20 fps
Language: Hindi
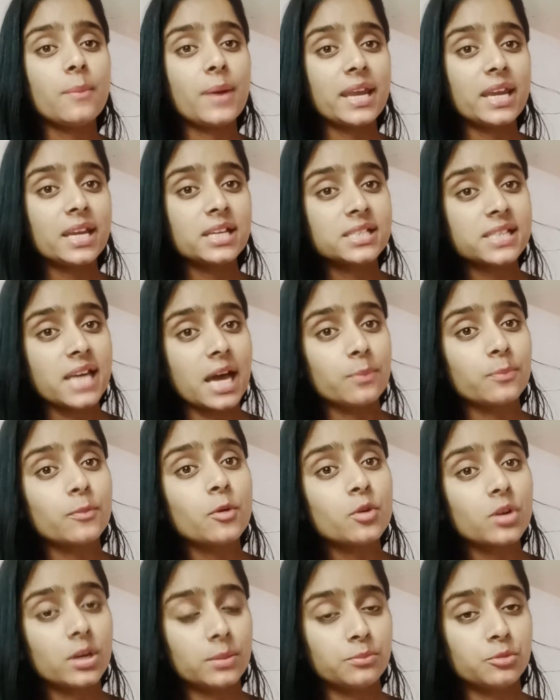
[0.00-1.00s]
हमारे स्कैल्प
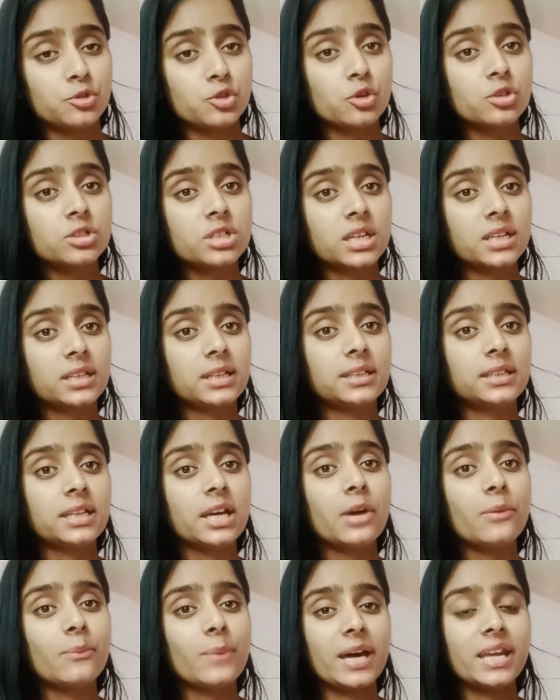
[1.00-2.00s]
को कमज़ोर कर
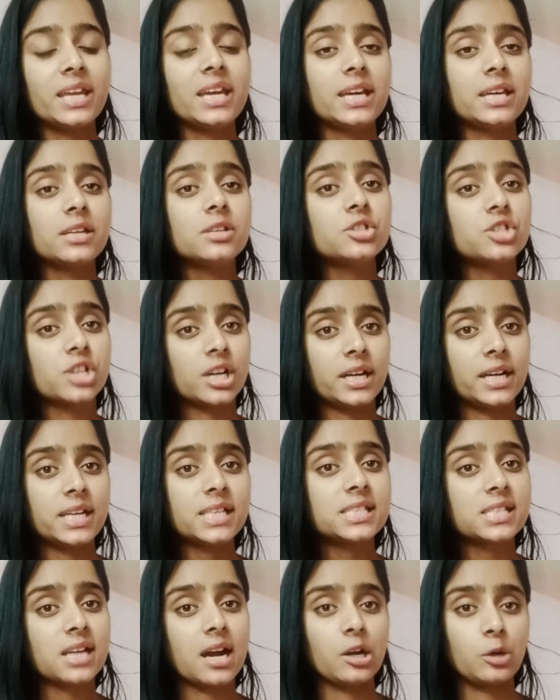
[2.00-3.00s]
देते हैं हमारे हेयर
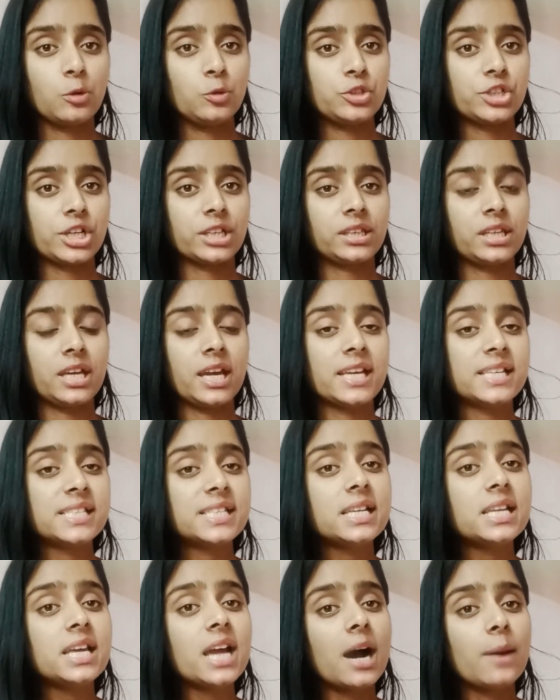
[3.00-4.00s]
झड़ने स्टार्ट हो जाते हैं
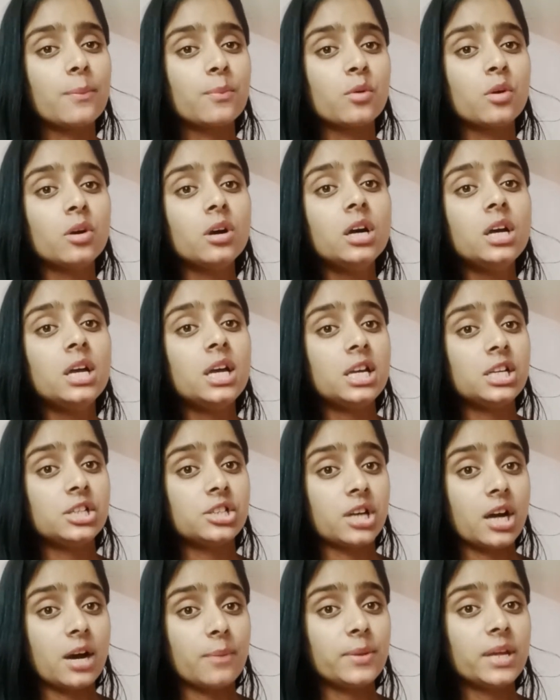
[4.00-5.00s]
इसीलिए आपको
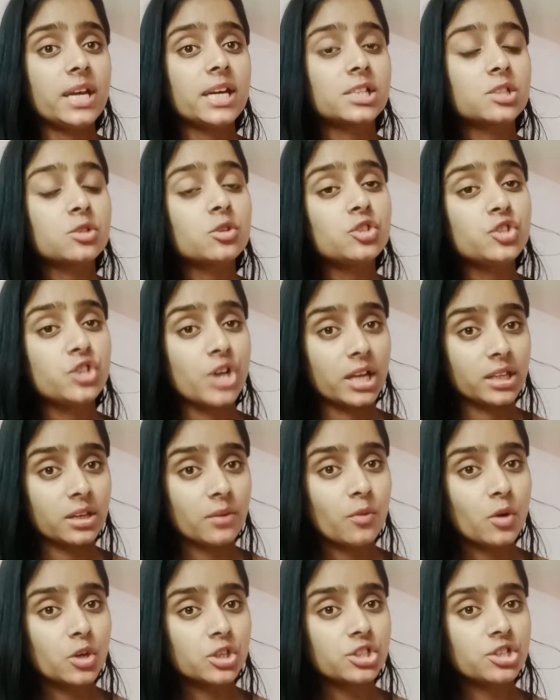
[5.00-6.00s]
अपने हेयर को
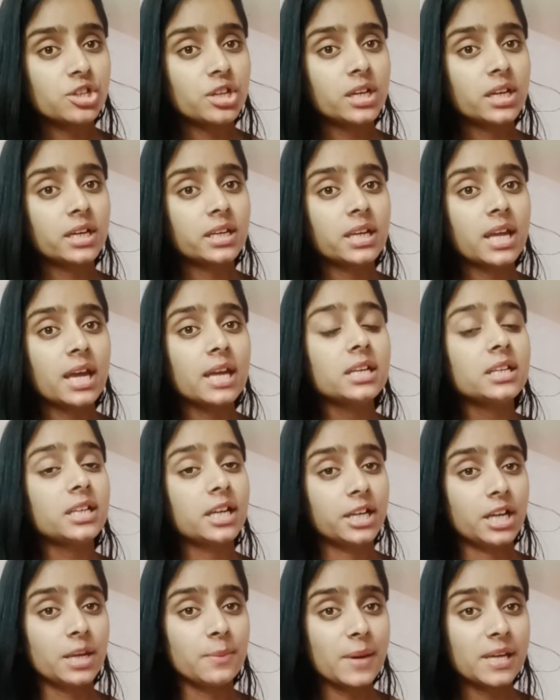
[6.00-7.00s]
ज़्यादा वॉश नहीं करना है
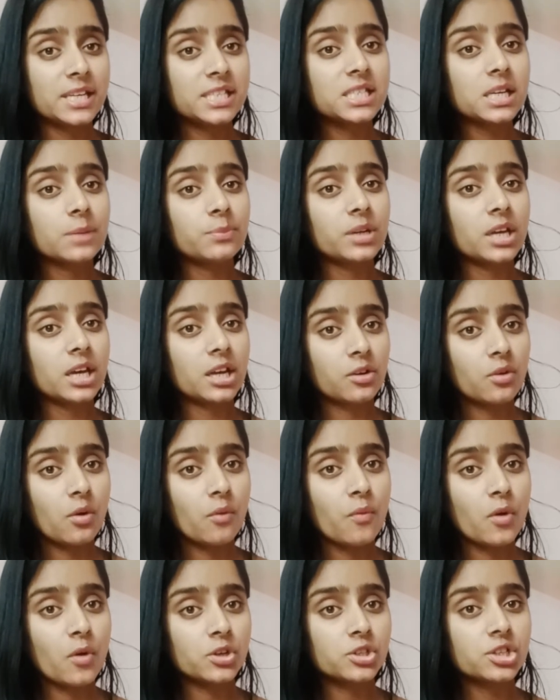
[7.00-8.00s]
ठंडे पानी से अपने हेयर
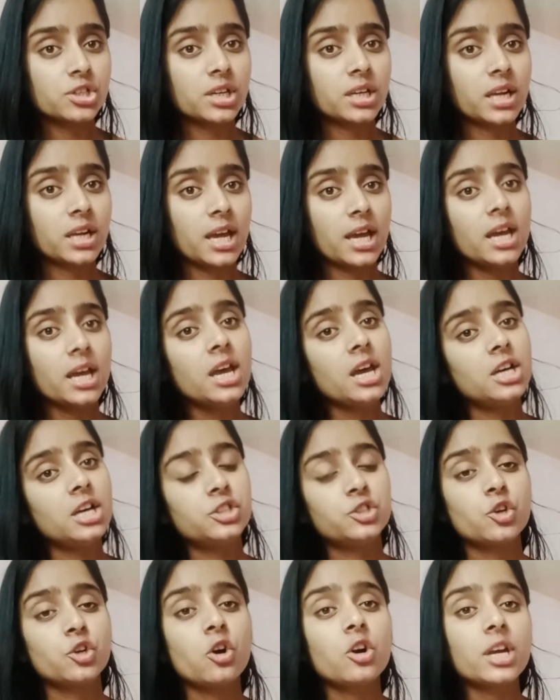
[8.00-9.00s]
को वॉश करना है
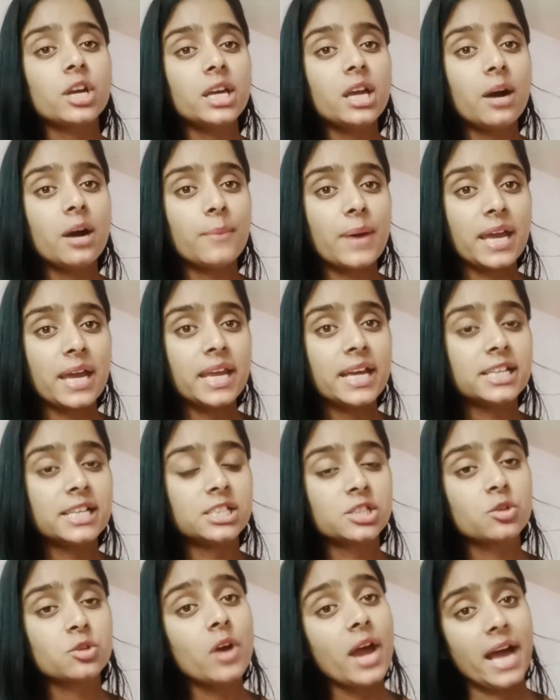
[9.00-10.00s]
जो कि हमारे
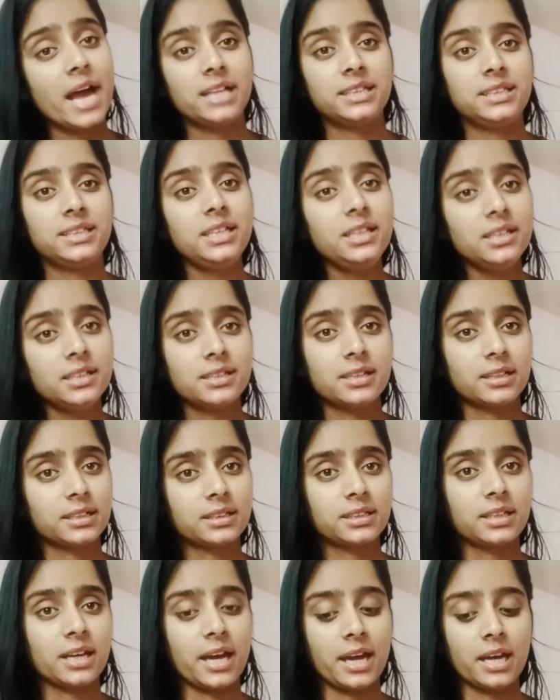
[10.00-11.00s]
हेयर्स को हेल्दी
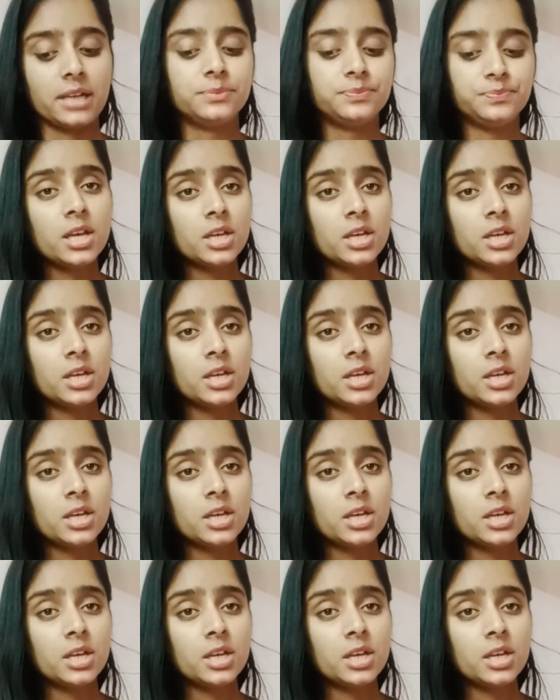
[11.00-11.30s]
रखता है